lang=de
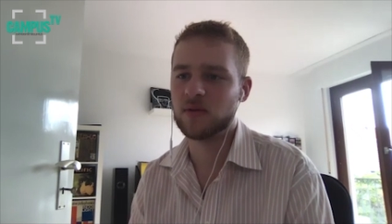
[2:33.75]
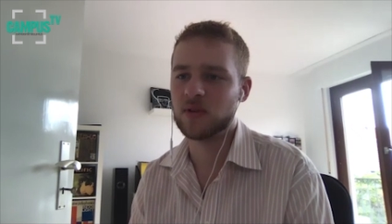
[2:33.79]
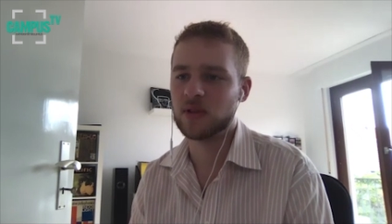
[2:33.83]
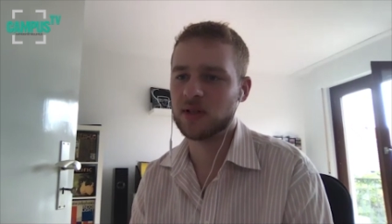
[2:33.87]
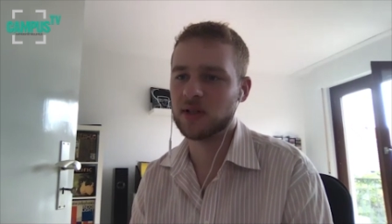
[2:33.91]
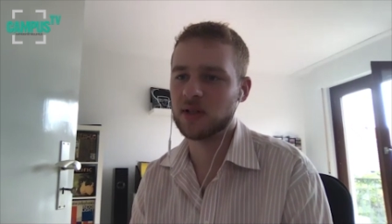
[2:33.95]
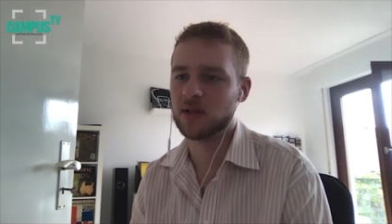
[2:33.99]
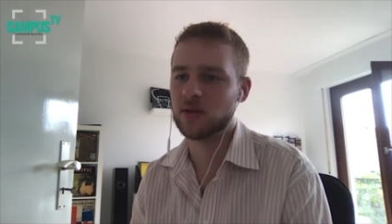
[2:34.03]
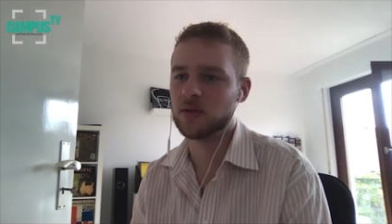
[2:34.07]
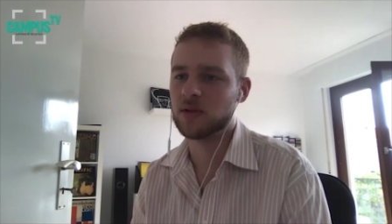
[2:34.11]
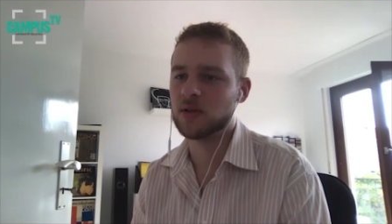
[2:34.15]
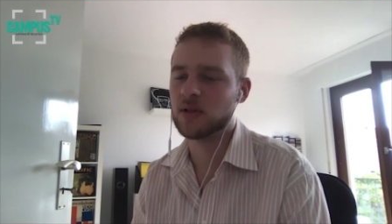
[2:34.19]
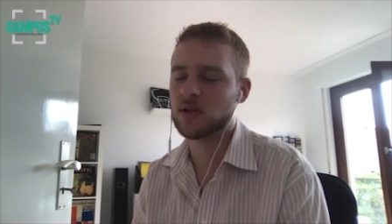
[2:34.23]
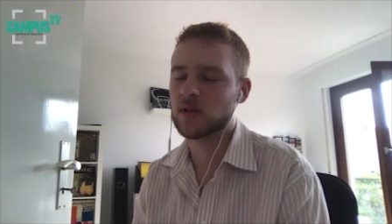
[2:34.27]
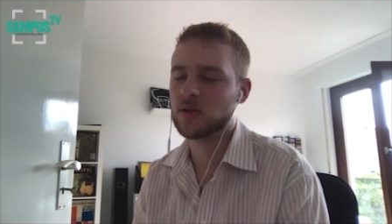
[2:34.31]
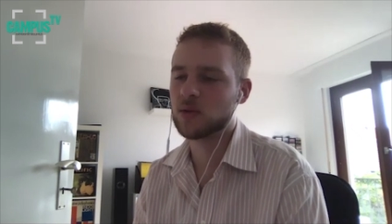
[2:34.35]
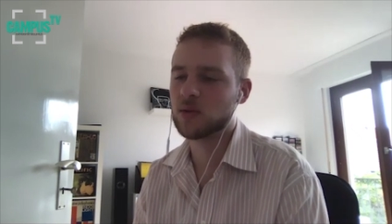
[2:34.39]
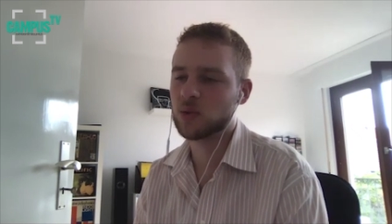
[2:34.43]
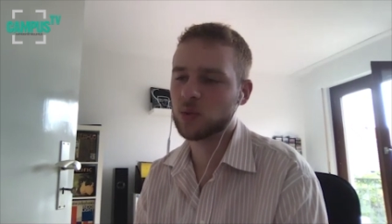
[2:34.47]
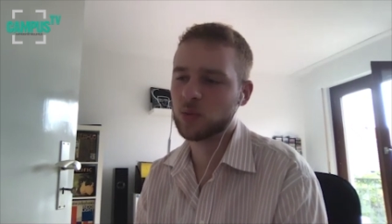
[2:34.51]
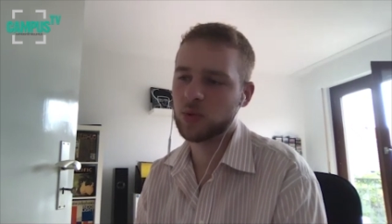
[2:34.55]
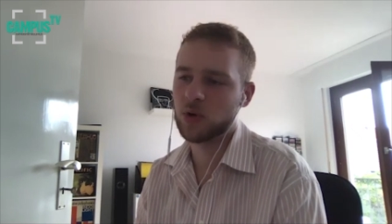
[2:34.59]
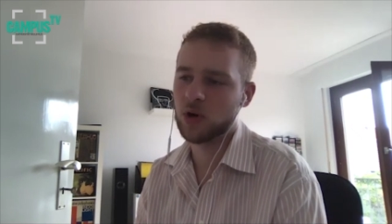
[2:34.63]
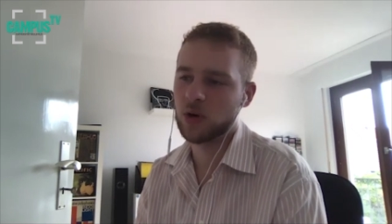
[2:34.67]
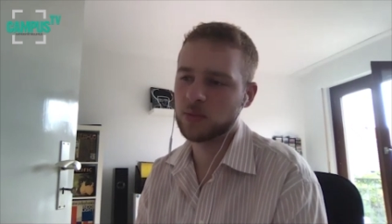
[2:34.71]
Wir sind auch nicht so
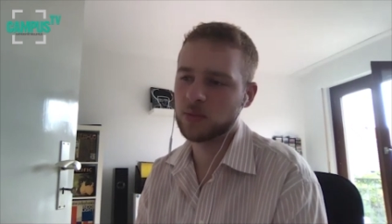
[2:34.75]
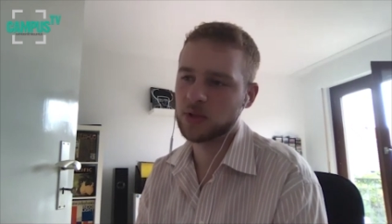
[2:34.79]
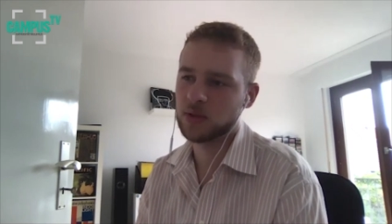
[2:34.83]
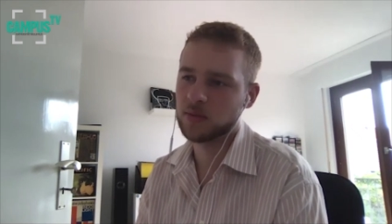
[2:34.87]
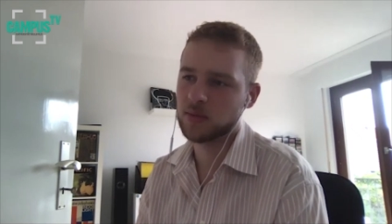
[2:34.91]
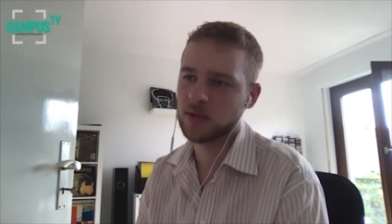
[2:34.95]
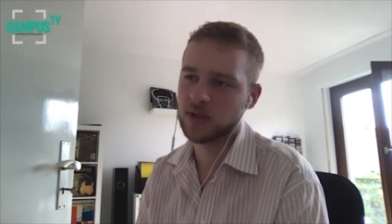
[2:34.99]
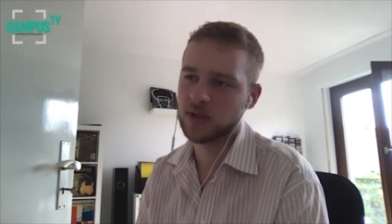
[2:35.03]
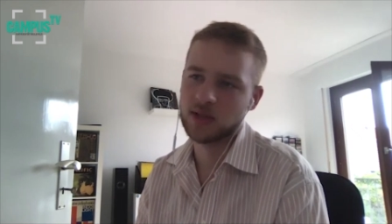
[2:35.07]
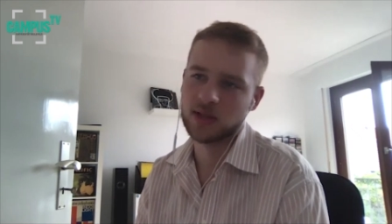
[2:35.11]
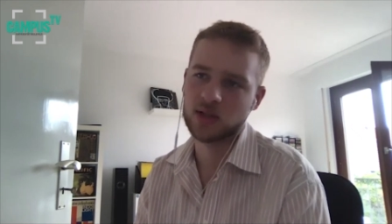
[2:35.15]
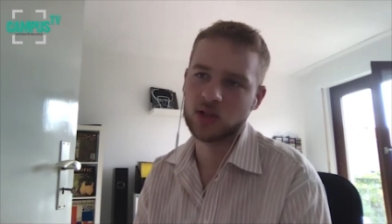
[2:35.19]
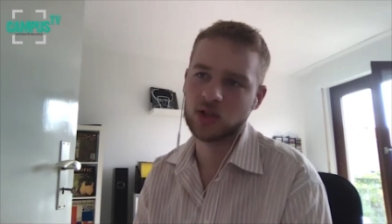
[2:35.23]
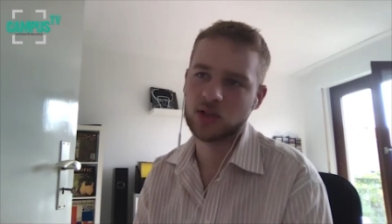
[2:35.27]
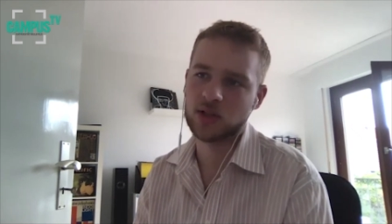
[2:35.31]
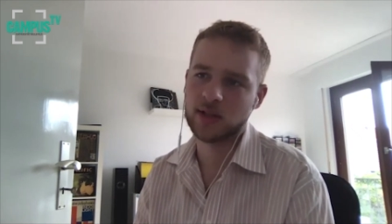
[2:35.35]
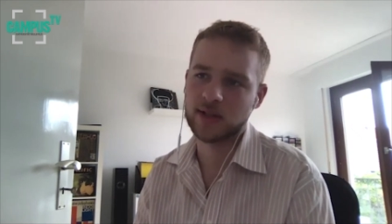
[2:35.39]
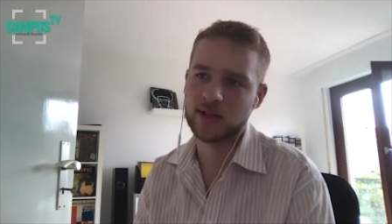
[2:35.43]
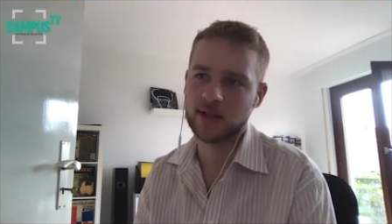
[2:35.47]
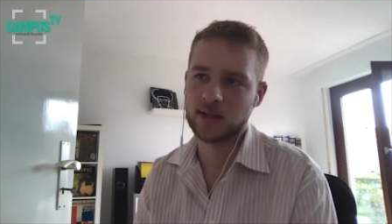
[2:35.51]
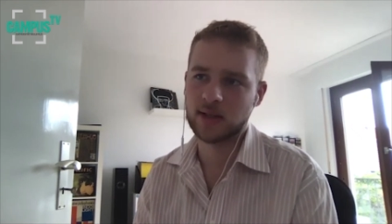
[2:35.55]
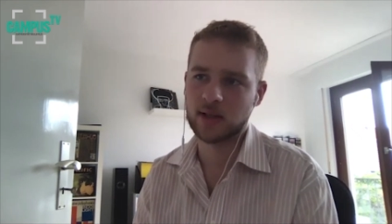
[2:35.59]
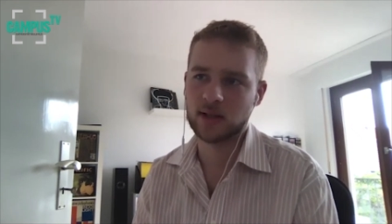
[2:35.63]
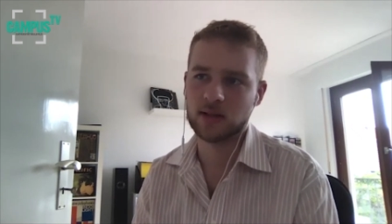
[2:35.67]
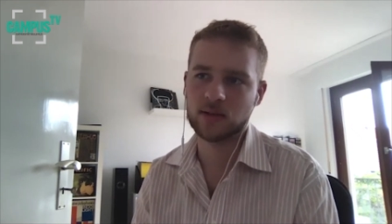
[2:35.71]
super optimistisch, dass
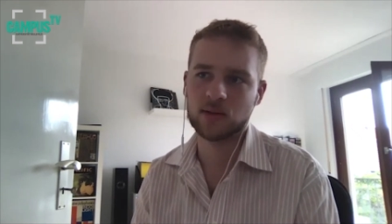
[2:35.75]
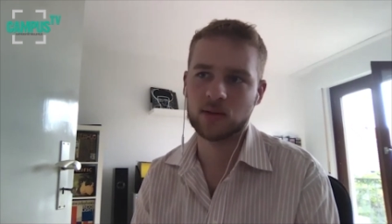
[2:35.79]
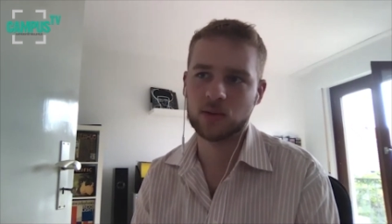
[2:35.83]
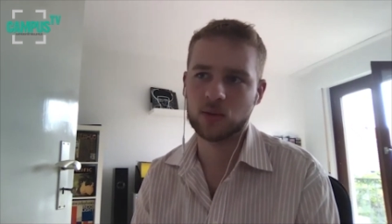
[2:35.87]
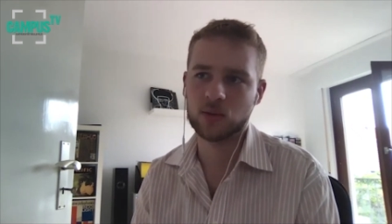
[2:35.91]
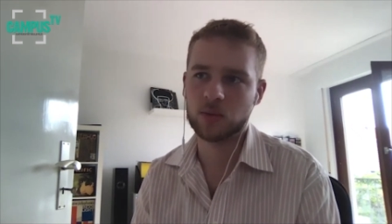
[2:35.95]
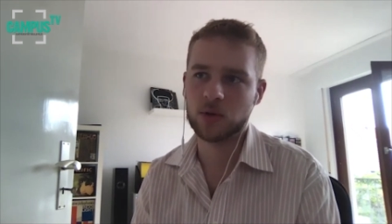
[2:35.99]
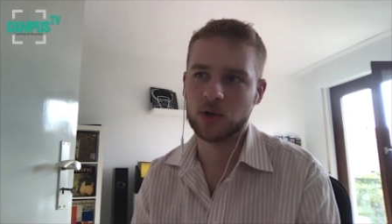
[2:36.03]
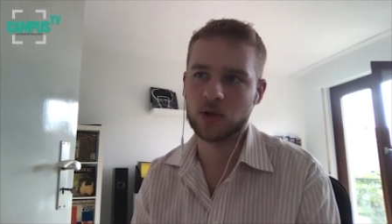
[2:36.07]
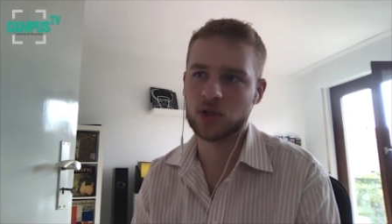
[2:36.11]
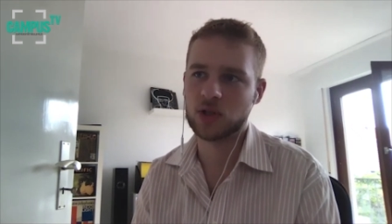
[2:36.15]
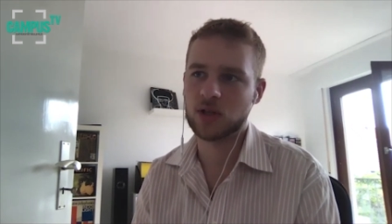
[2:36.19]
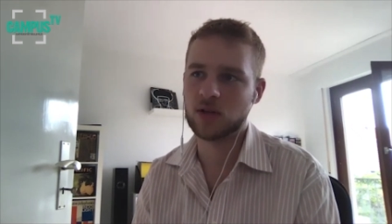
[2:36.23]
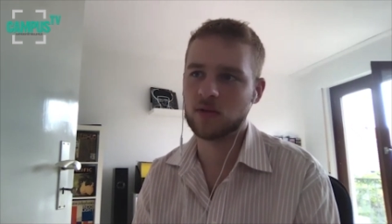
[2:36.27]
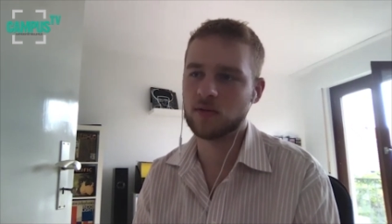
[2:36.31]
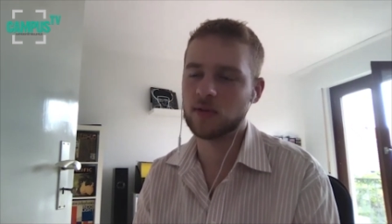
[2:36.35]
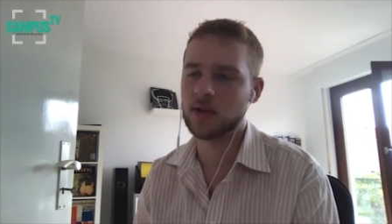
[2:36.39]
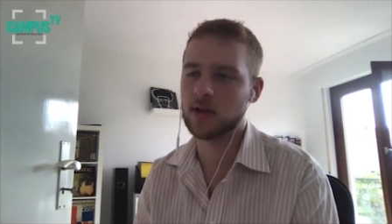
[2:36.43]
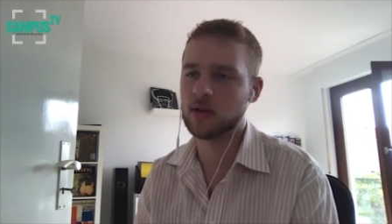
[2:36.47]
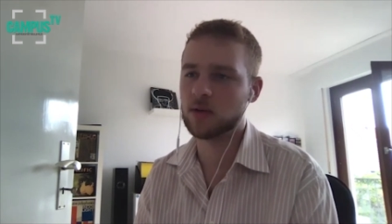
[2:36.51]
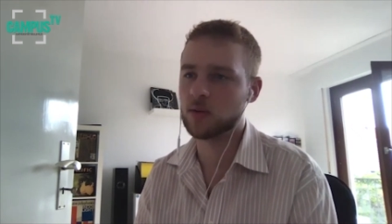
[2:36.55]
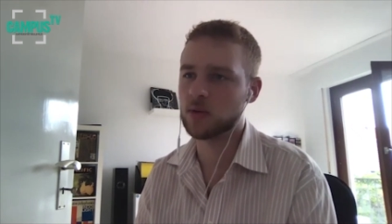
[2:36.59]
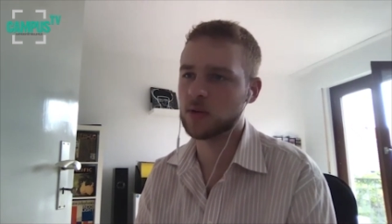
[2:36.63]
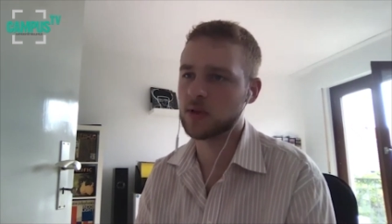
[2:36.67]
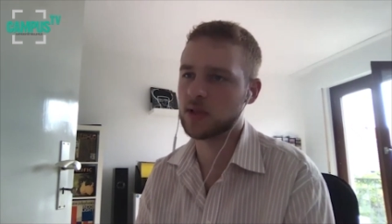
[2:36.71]
es jetzt so super schnell
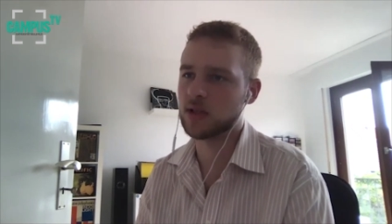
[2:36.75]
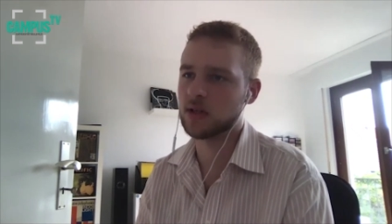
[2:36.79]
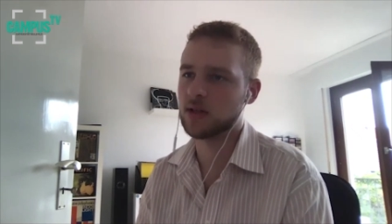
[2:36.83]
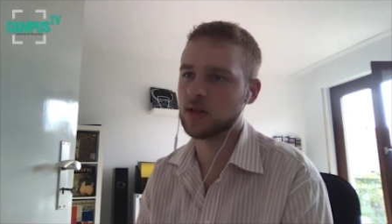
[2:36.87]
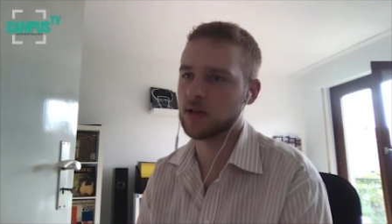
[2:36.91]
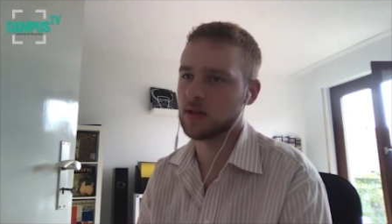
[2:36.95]
wieder losgeht.